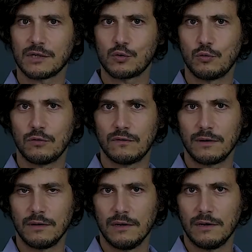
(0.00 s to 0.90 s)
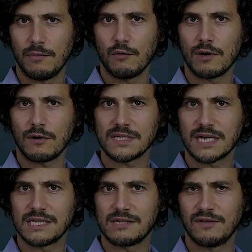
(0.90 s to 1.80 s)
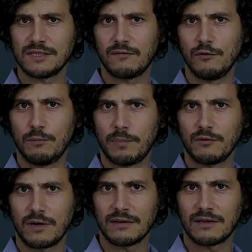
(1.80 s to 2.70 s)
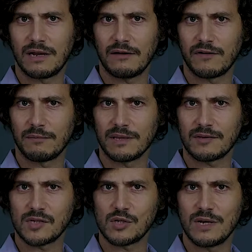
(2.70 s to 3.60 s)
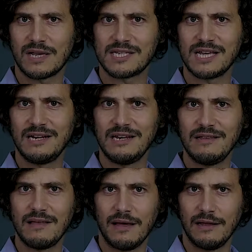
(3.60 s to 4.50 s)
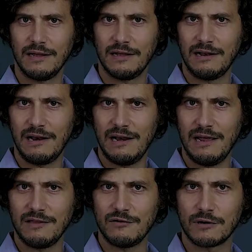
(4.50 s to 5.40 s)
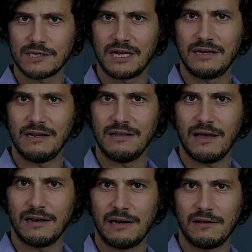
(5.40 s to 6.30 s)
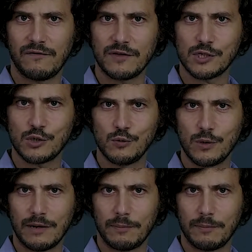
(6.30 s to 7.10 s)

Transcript: sull'uva ma un qualcosa che si sviluppa durante la fermentazione, che si annida nel legno, che si annida nelle fessure